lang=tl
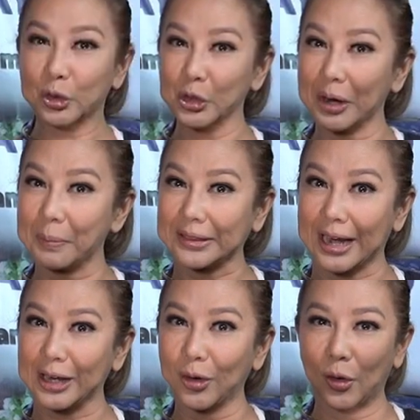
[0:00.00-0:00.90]
Gusto ng
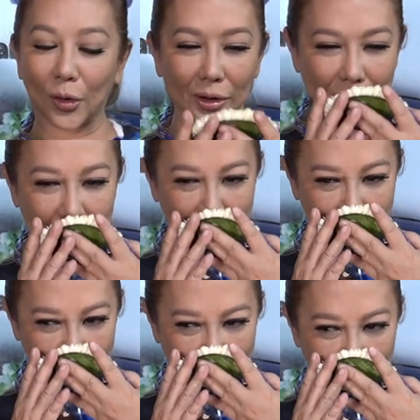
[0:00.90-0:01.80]
medalyon?
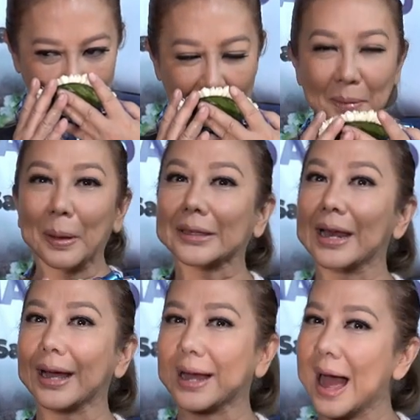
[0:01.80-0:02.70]
Iba
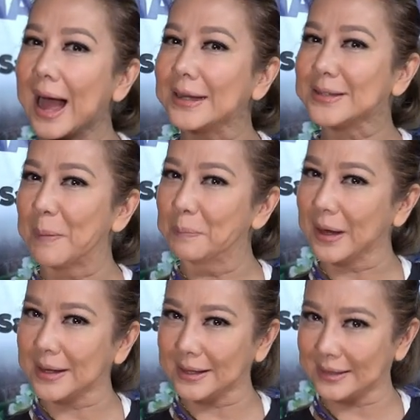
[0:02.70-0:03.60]
talaga ang
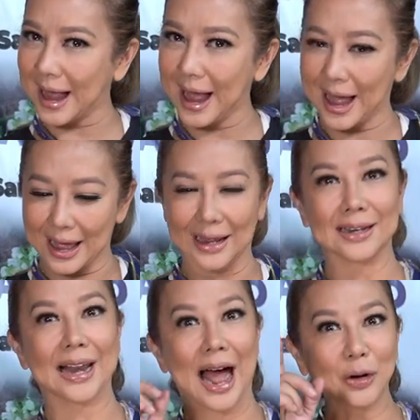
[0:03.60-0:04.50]
sampagita.
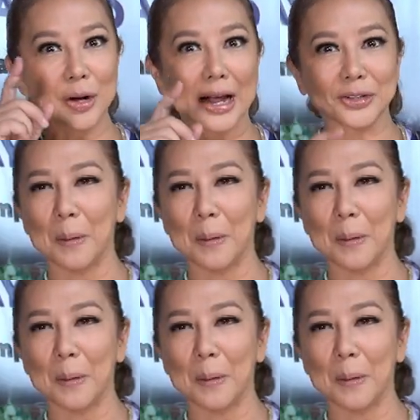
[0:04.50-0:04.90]
Lalo na ang